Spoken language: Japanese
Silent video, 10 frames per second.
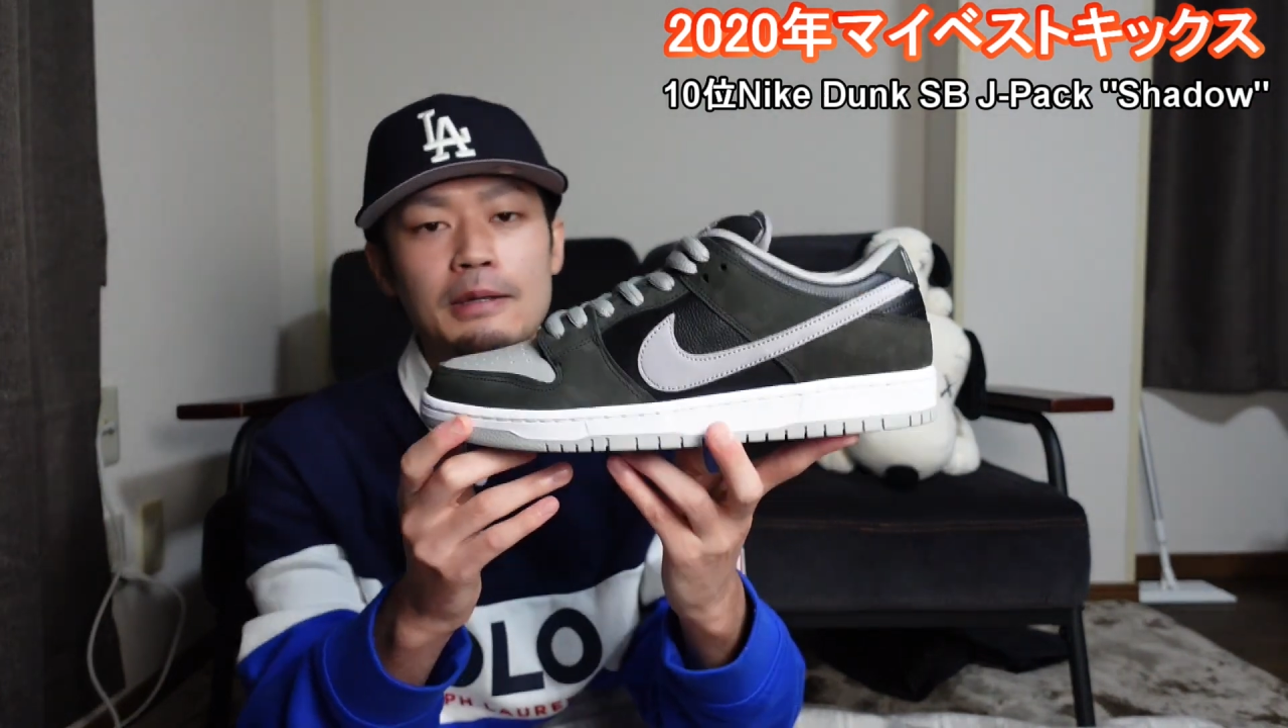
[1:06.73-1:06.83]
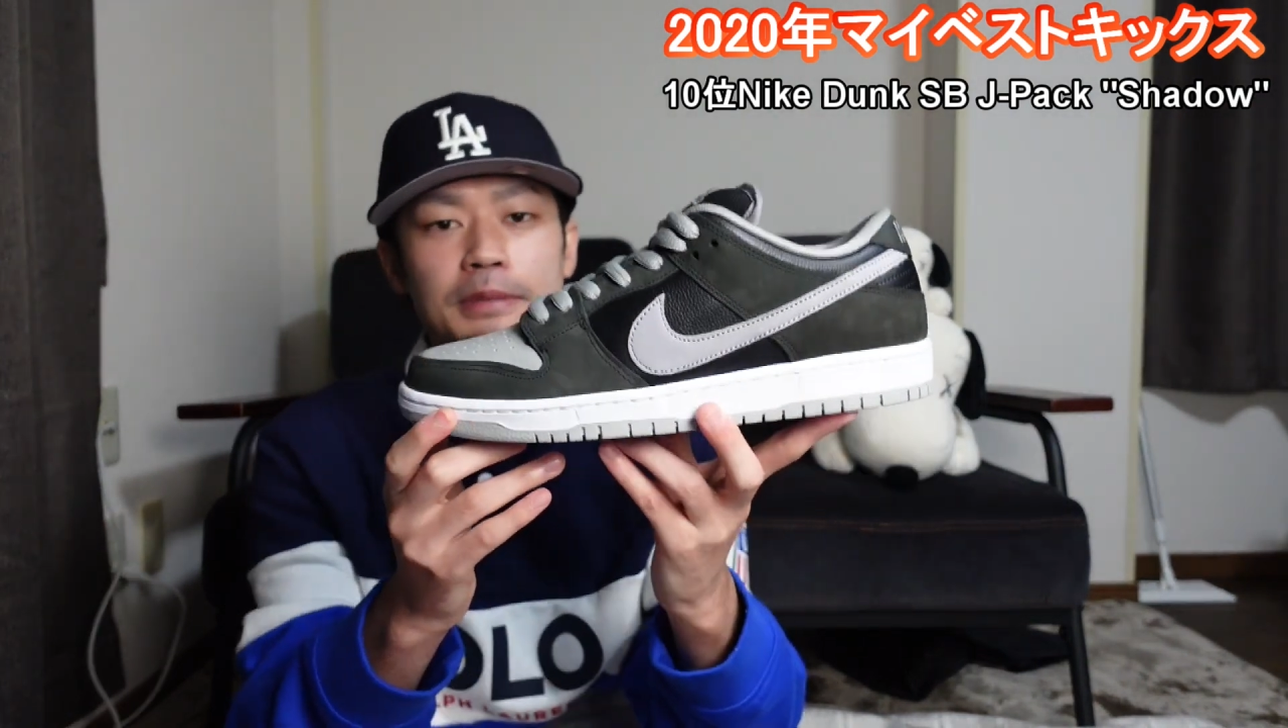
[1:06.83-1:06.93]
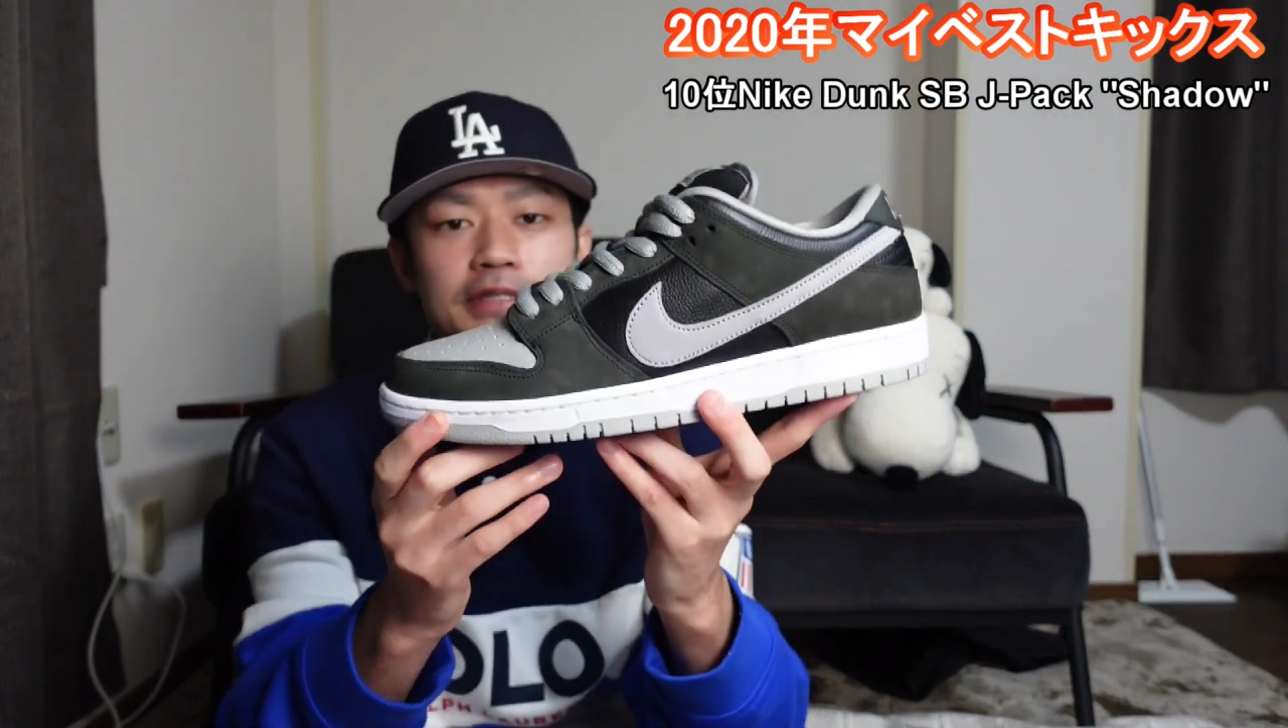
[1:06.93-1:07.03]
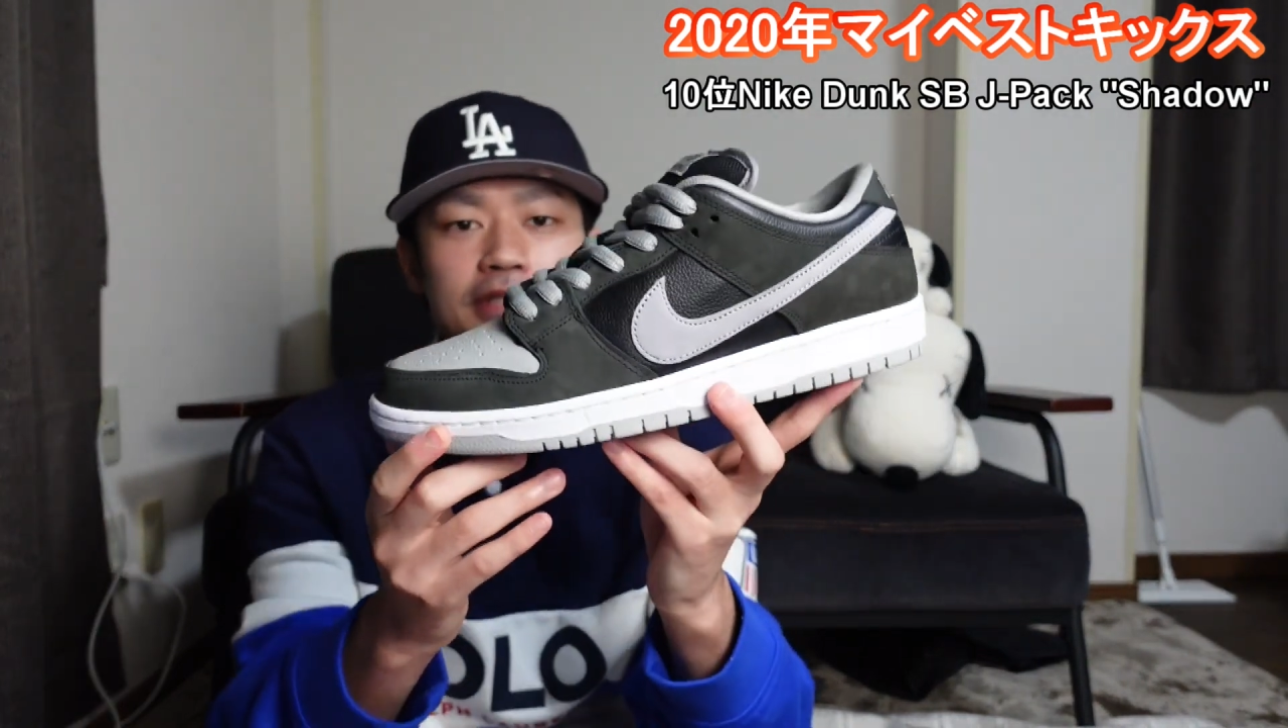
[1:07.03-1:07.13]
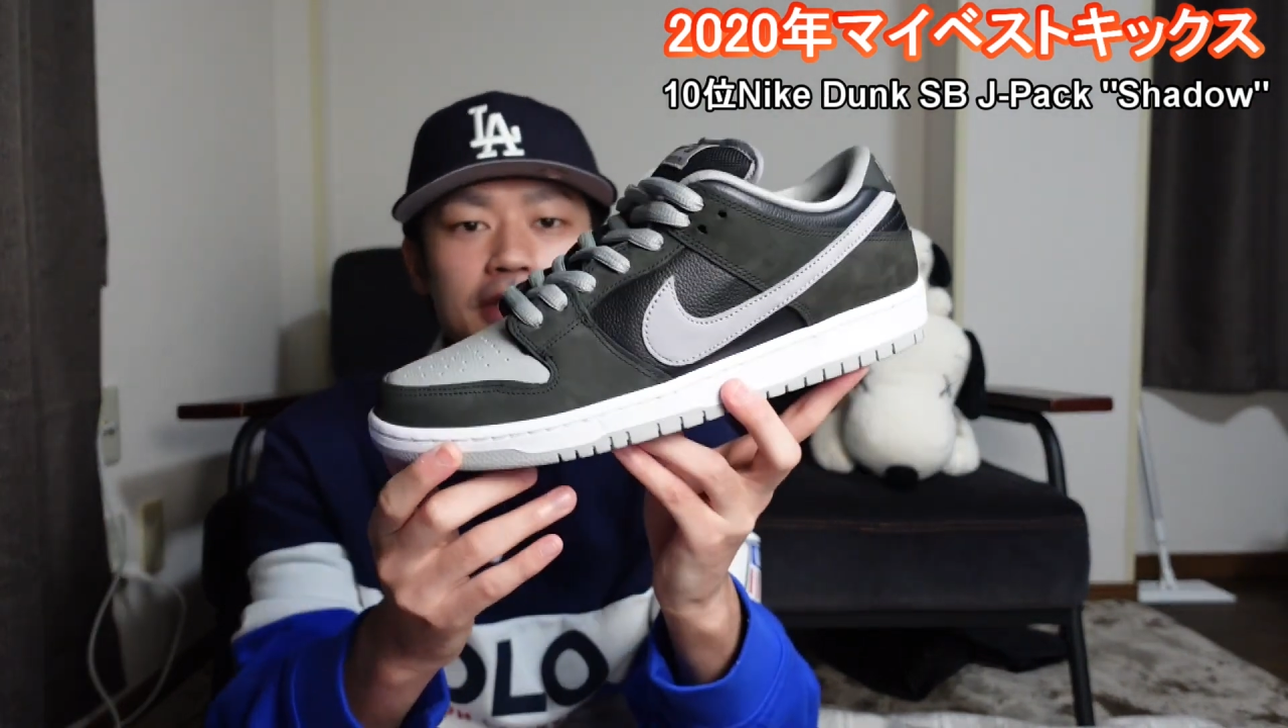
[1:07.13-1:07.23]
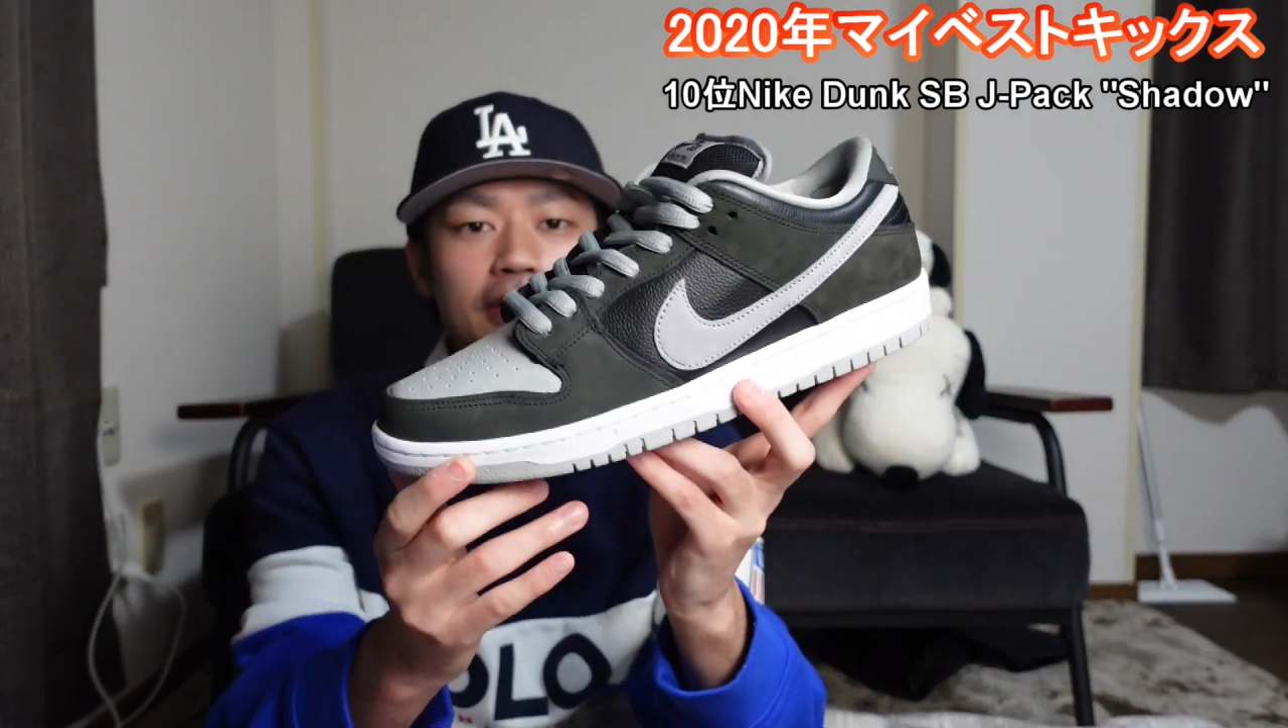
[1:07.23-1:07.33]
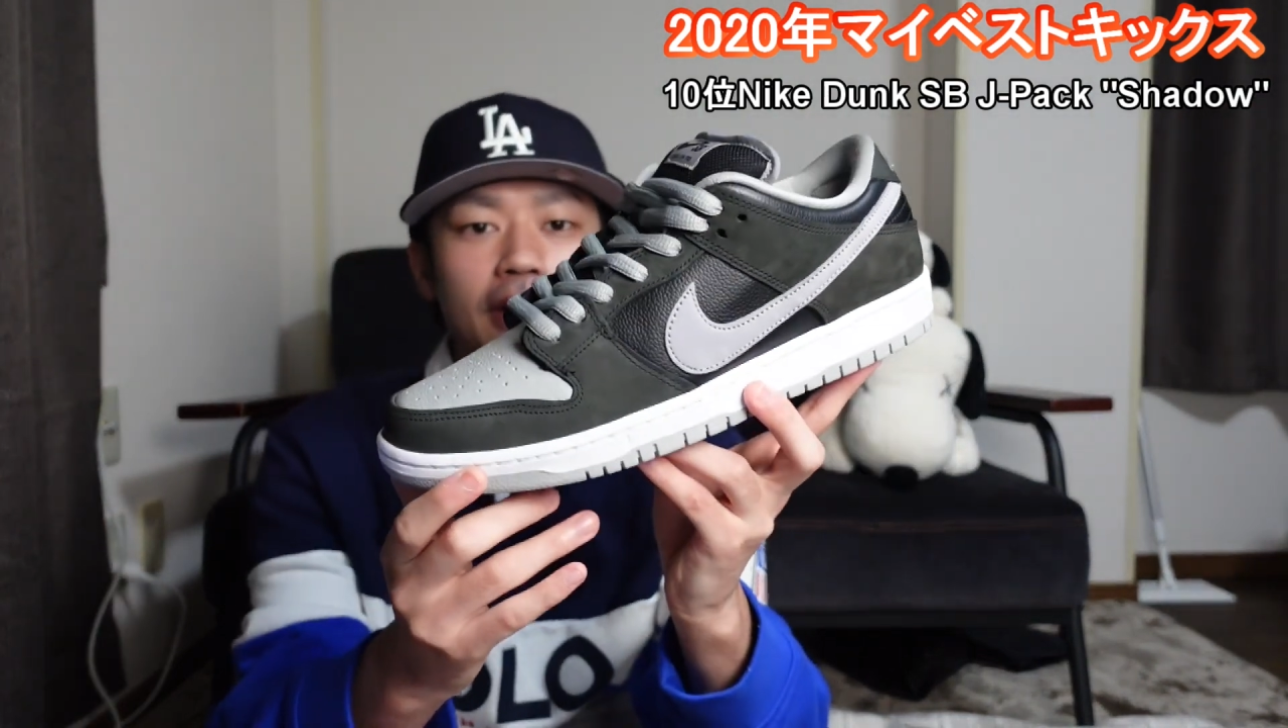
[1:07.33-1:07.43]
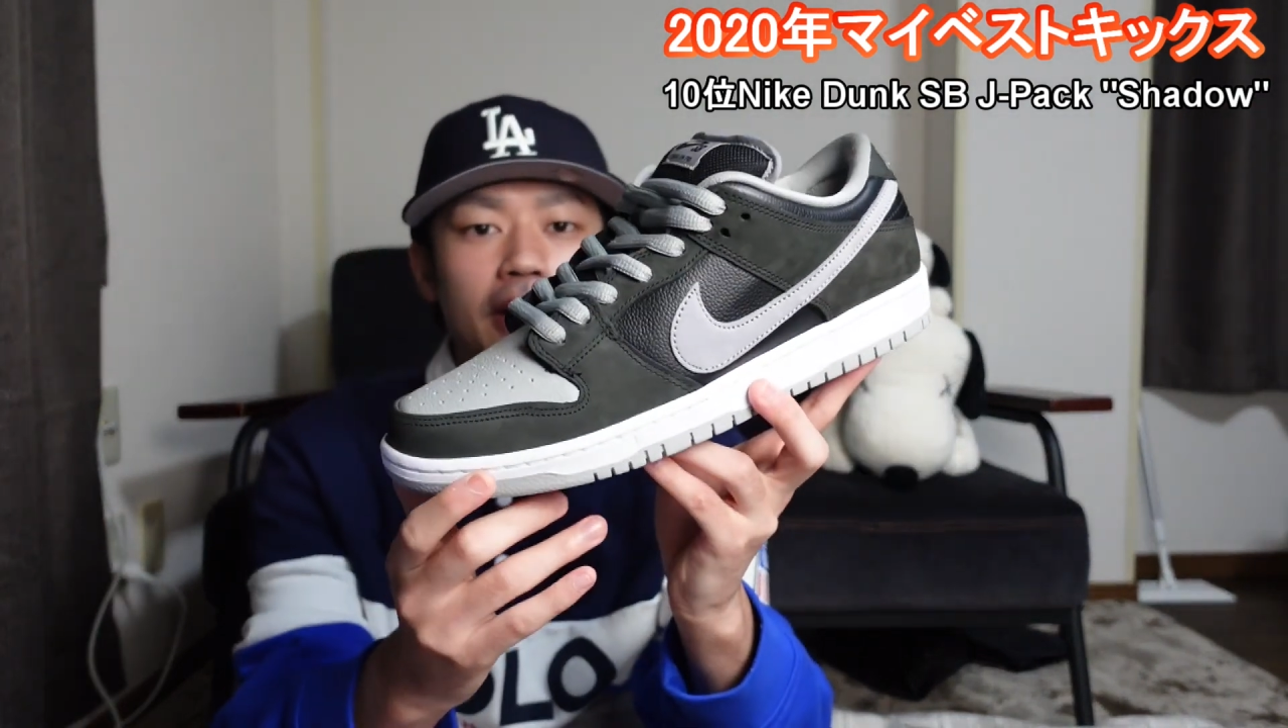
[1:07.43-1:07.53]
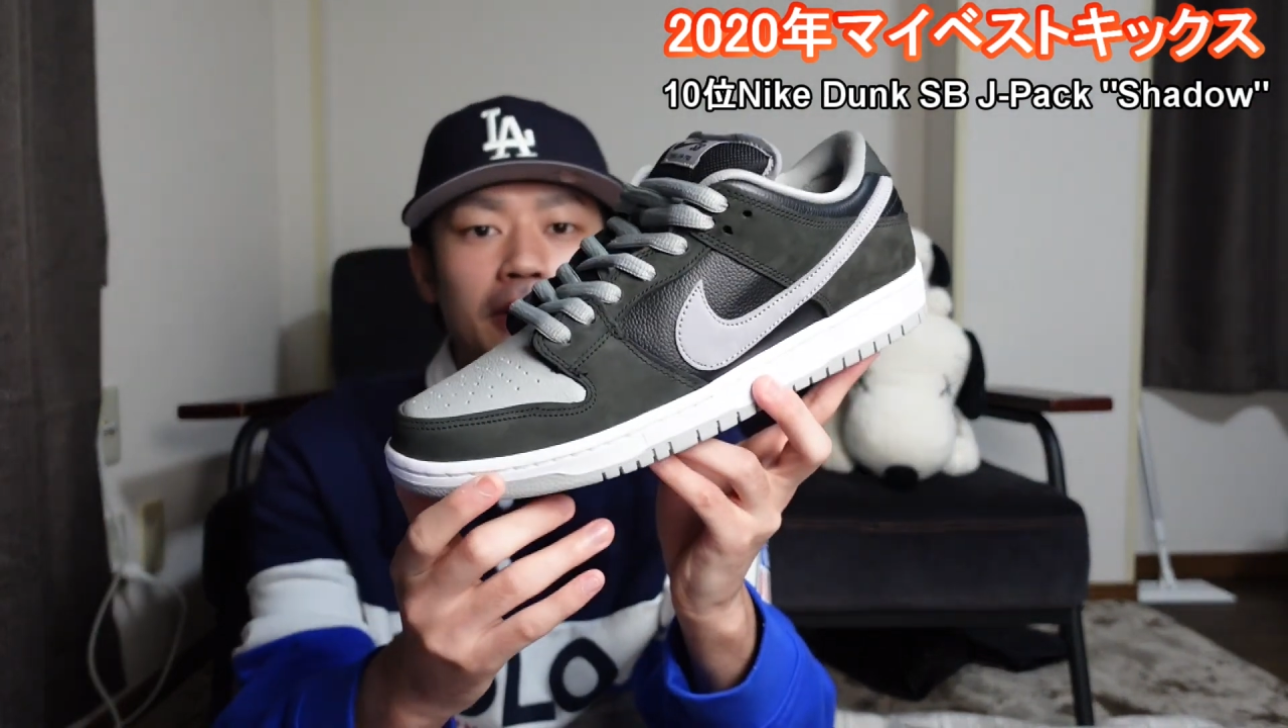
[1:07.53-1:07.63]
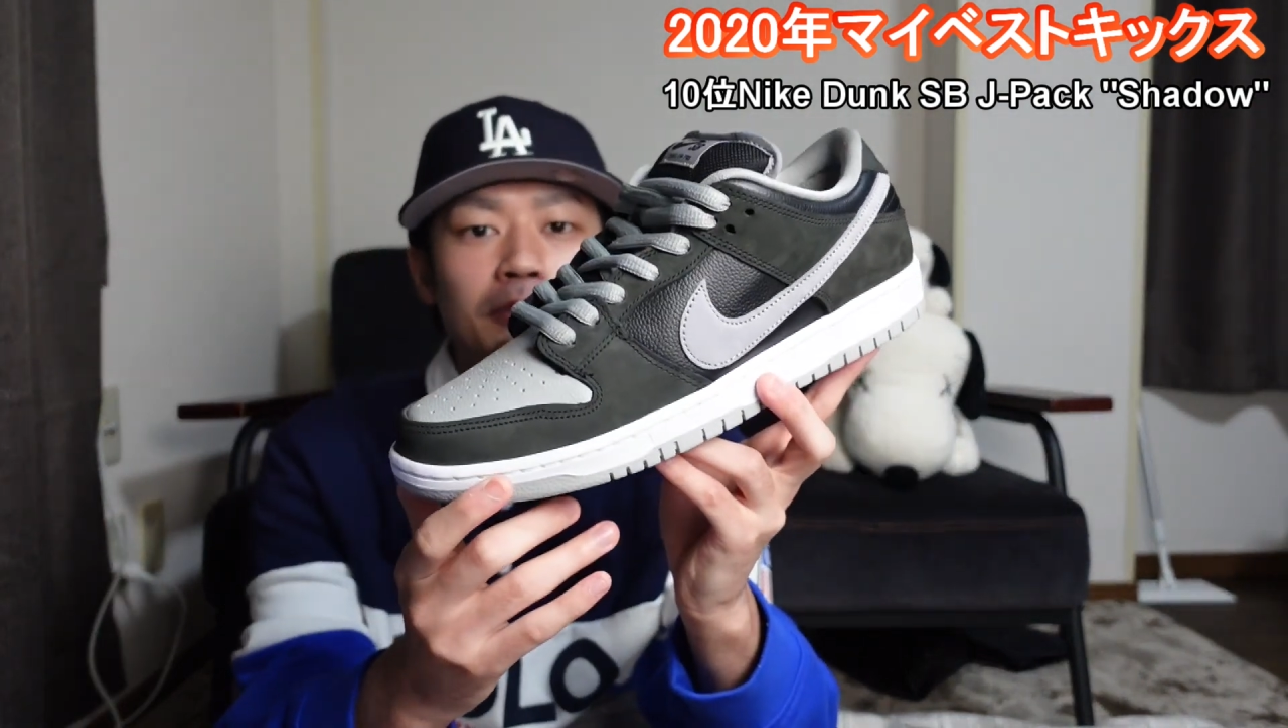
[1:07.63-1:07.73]
まあ、近くで
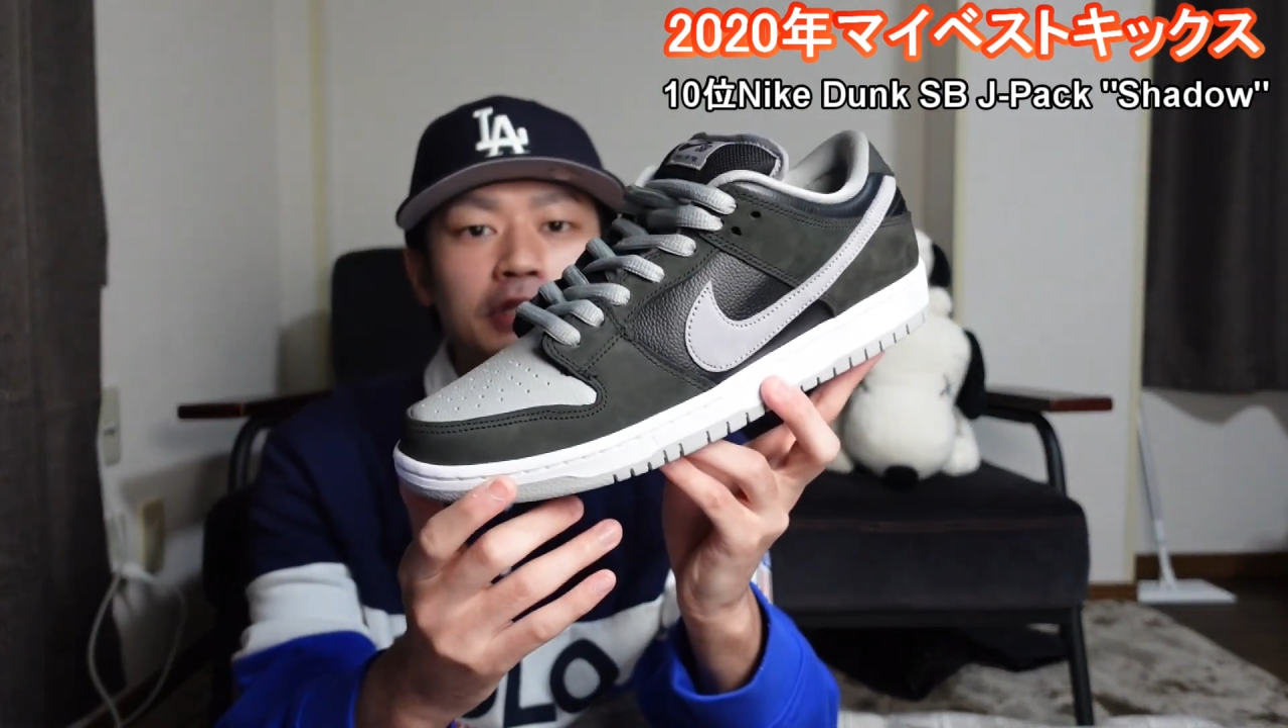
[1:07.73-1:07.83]
ね、